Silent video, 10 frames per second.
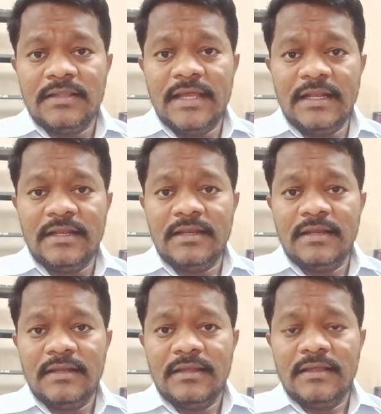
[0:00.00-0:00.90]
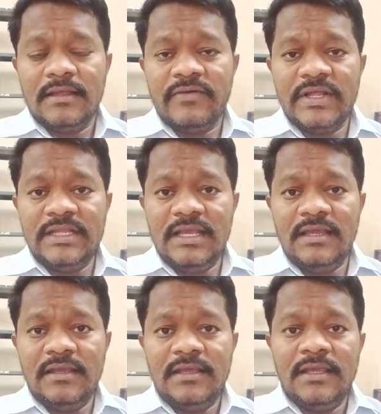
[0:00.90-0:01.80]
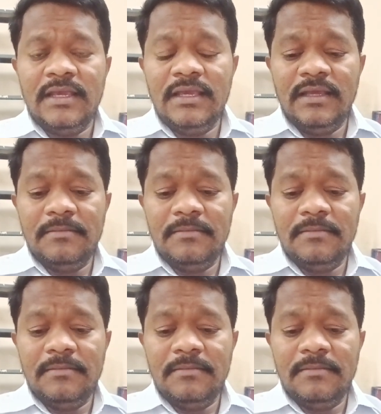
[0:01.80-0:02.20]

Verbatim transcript: దెన్ ఎవరైతే ఈ